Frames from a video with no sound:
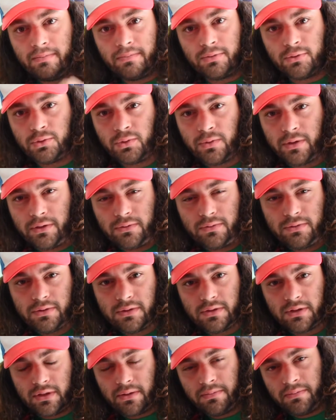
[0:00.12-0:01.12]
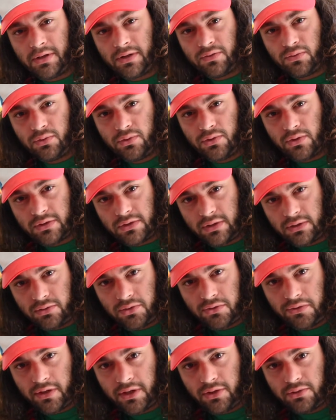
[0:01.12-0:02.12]
Bonjour à tous, bienvenue dans
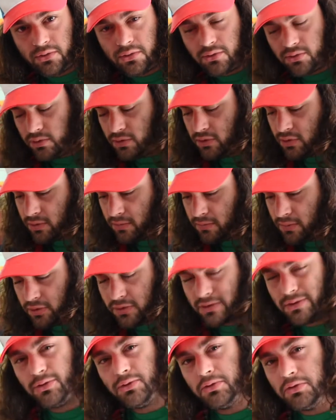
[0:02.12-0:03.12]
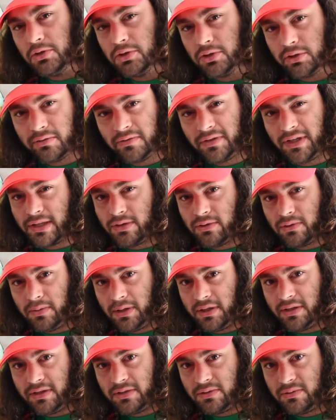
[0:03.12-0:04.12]
cette ouverture de Neon Box de janvier
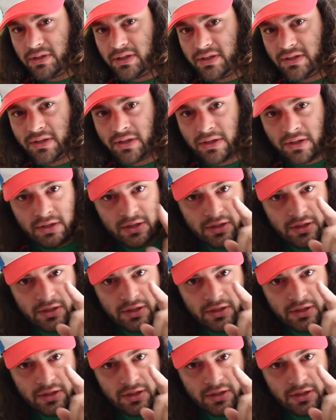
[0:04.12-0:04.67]
2018.